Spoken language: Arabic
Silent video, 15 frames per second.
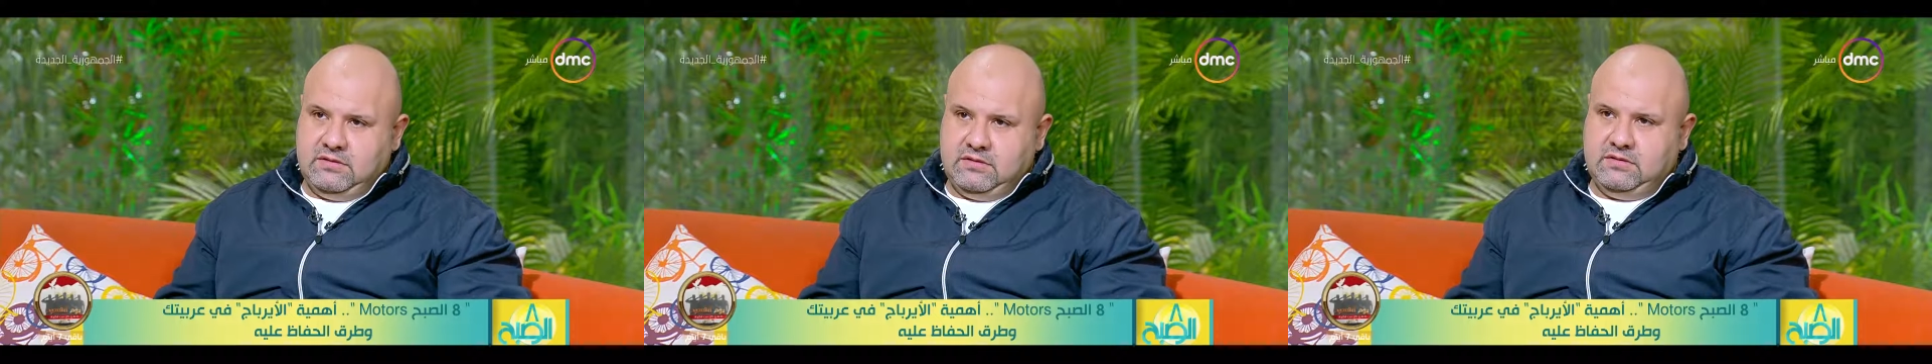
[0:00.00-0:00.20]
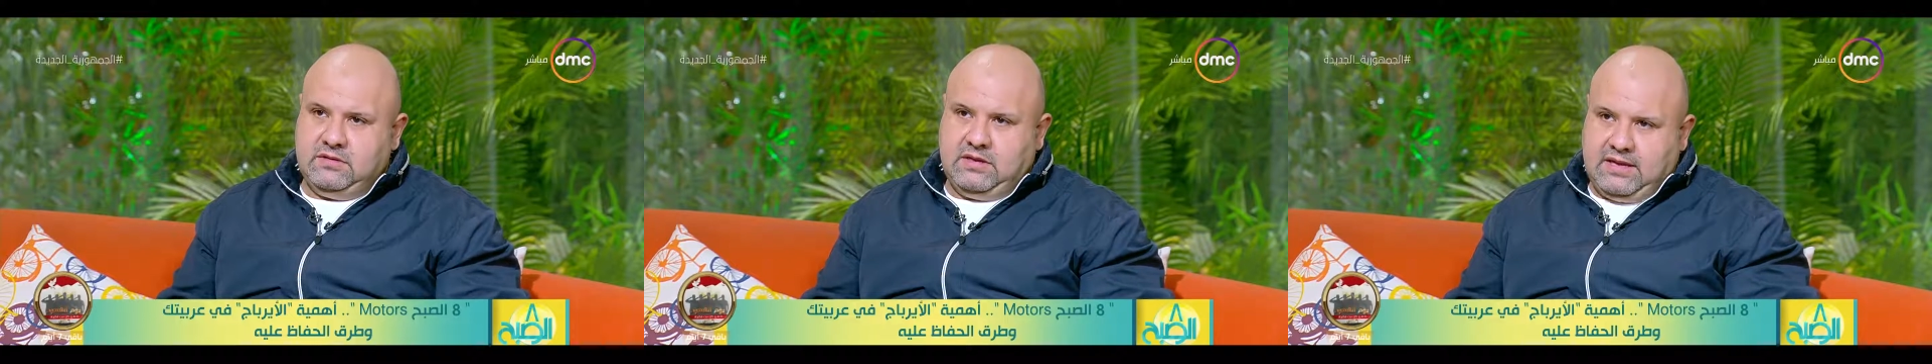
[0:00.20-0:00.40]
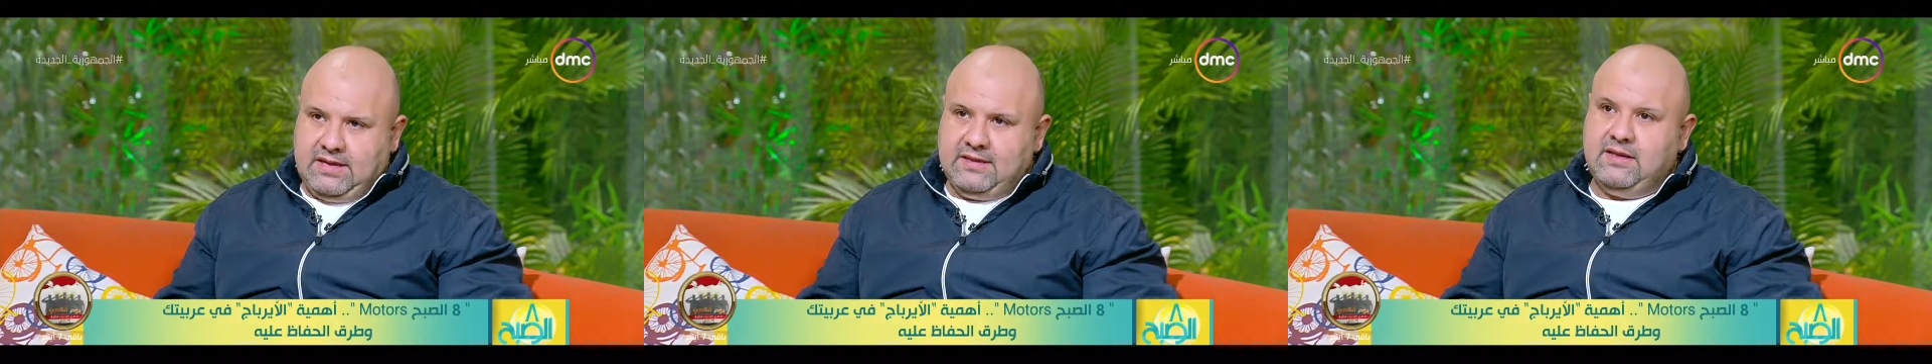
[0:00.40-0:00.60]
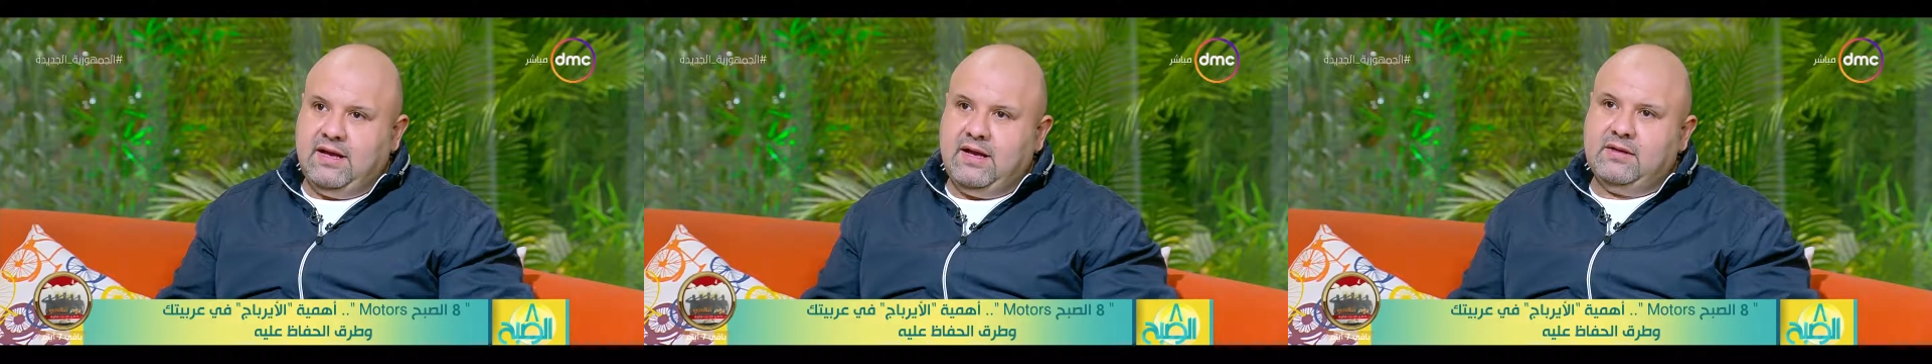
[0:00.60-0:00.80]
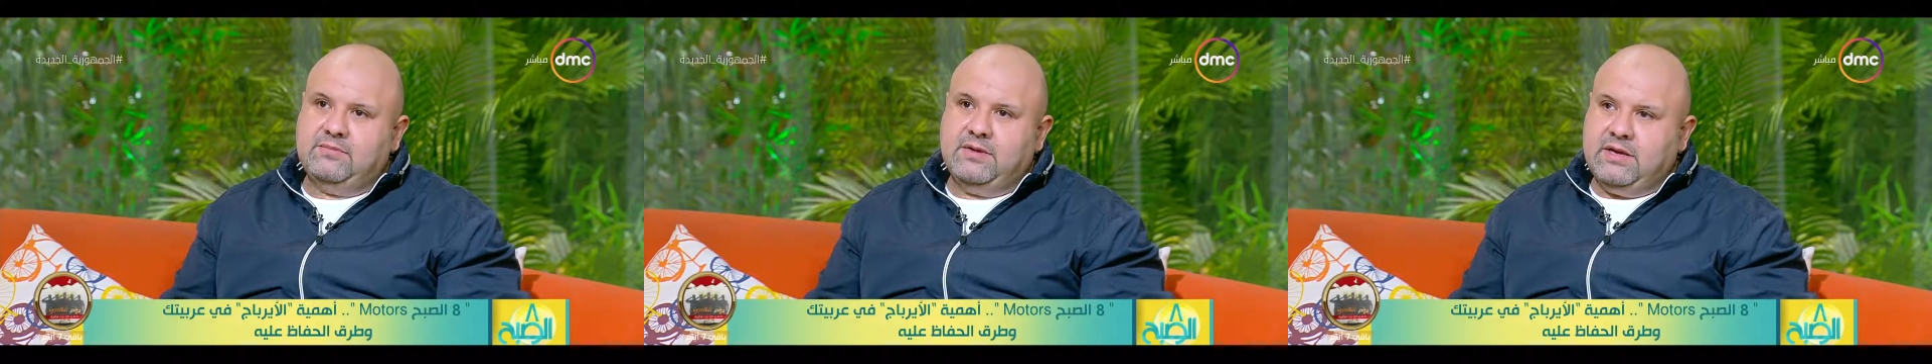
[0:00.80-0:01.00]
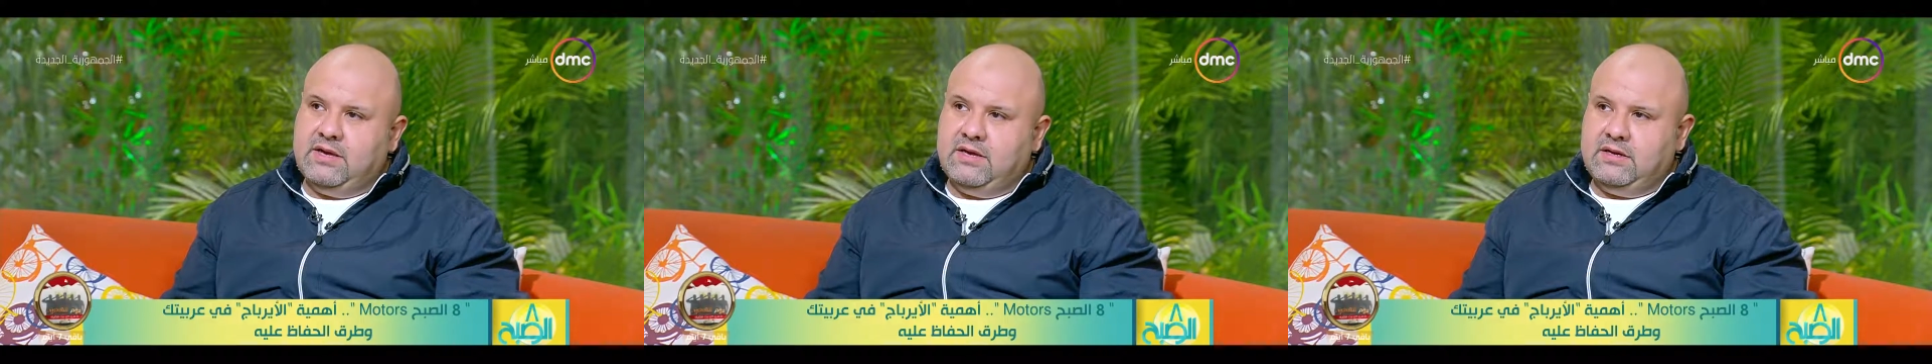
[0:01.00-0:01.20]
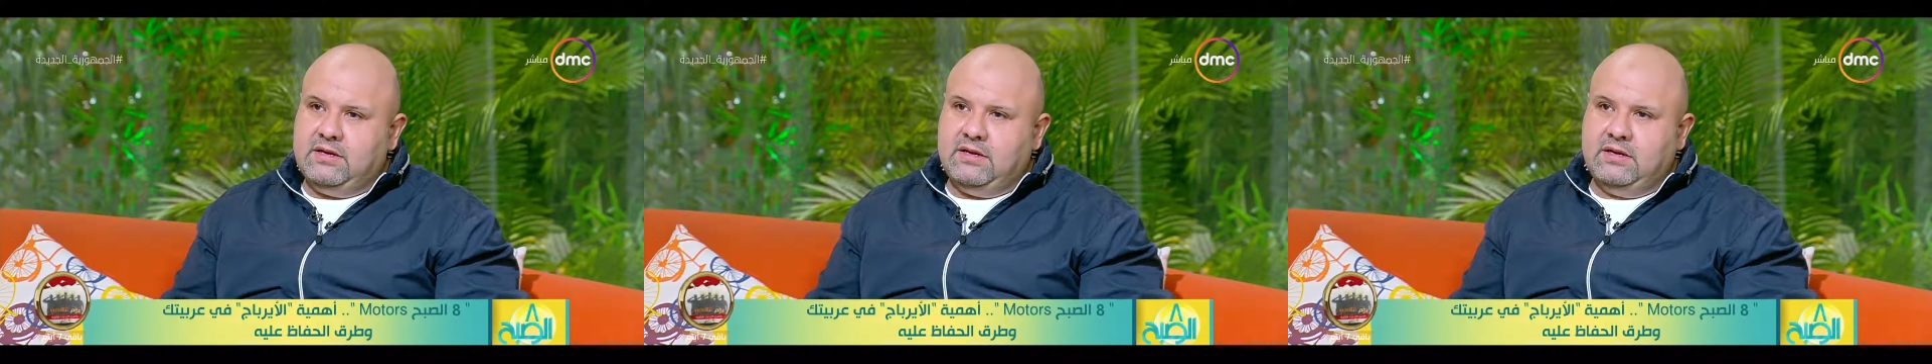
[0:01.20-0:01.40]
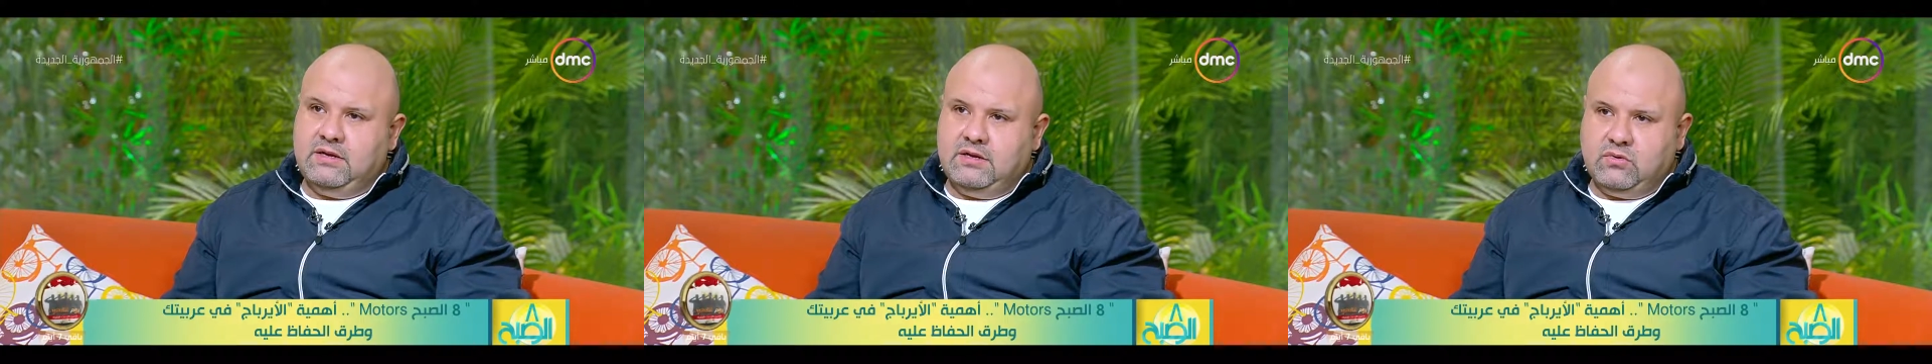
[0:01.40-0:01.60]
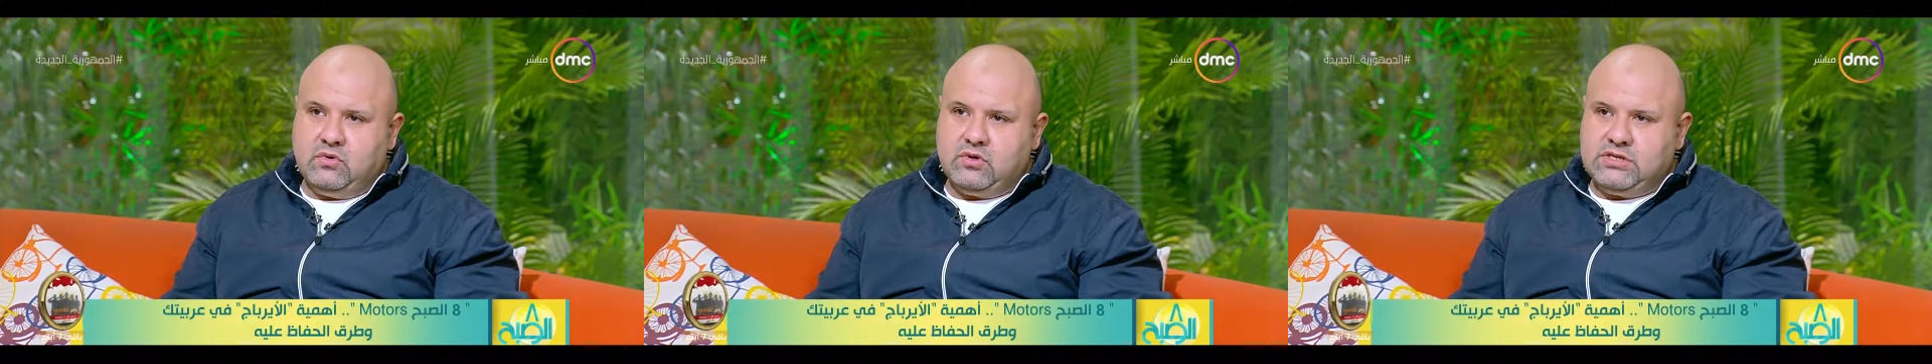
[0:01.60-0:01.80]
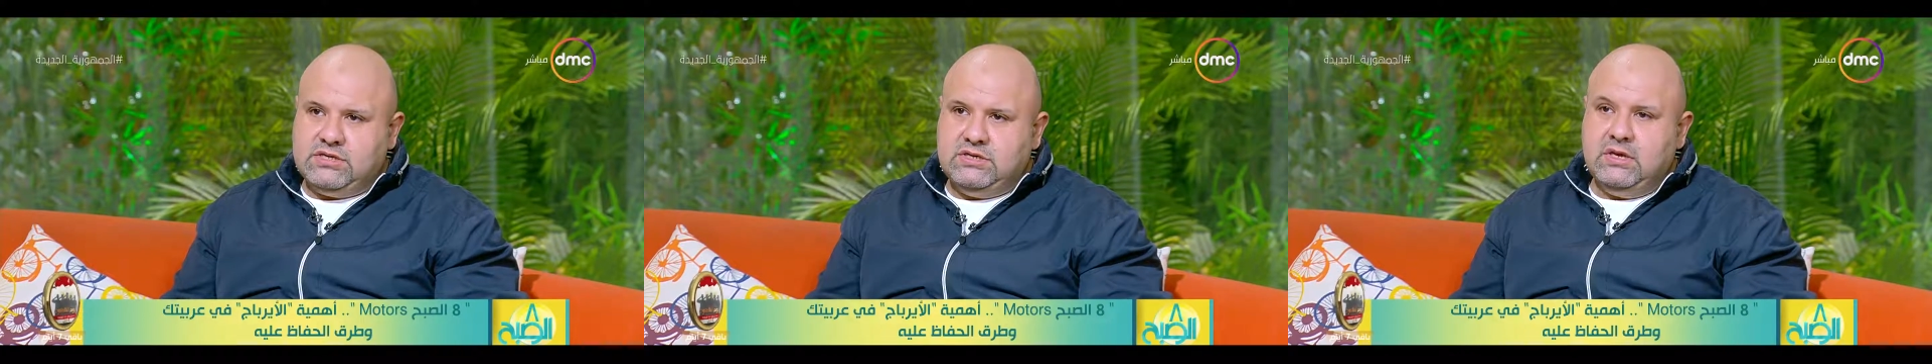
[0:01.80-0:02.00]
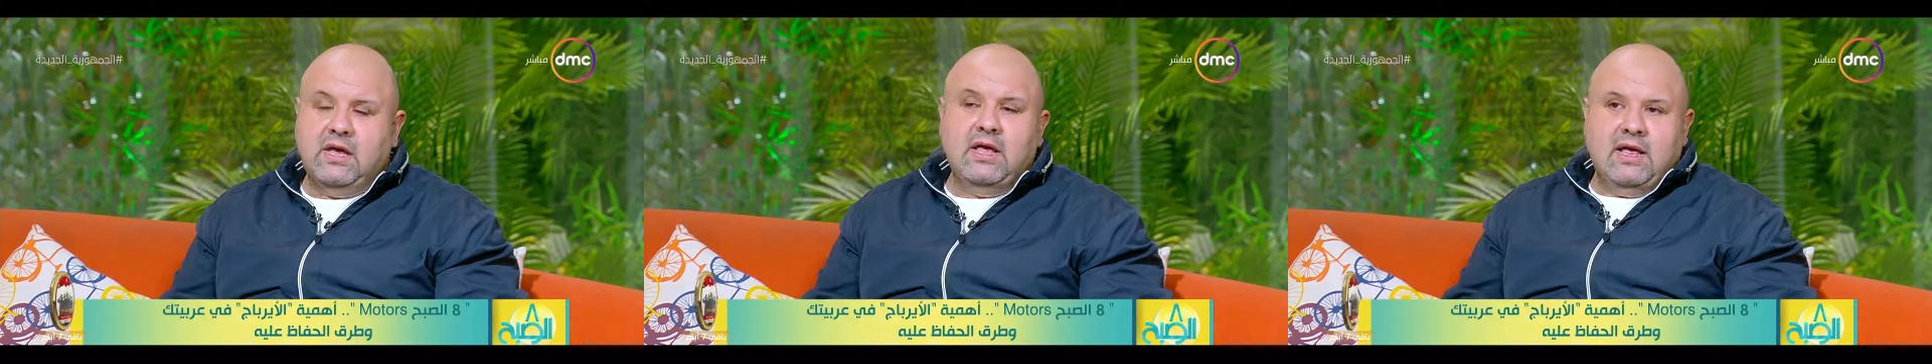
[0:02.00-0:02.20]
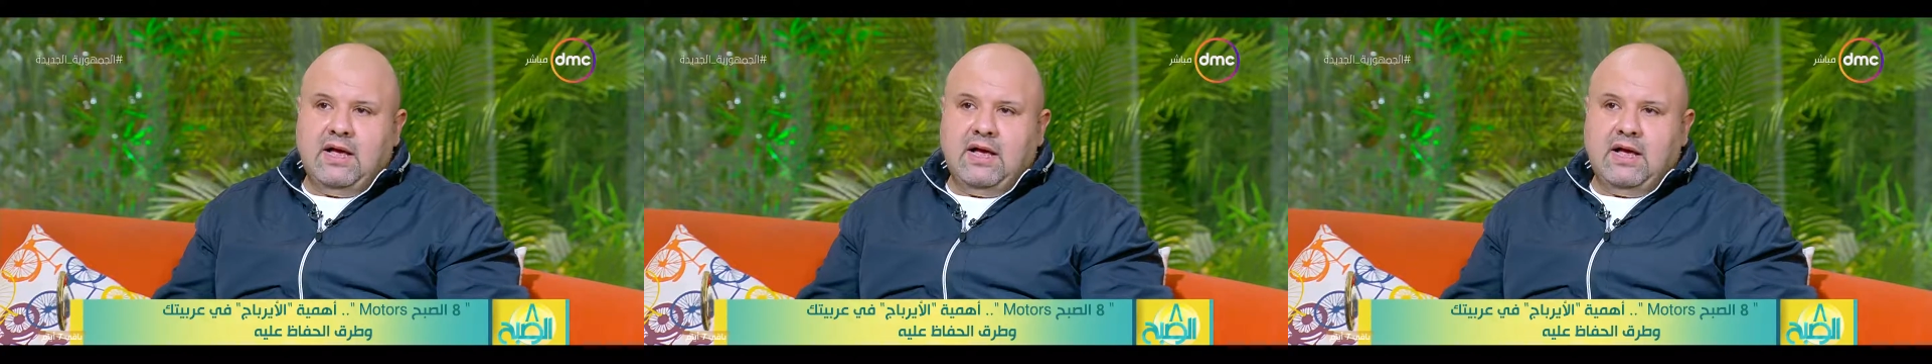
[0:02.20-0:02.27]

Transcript: حد قاعد مكان الكرسي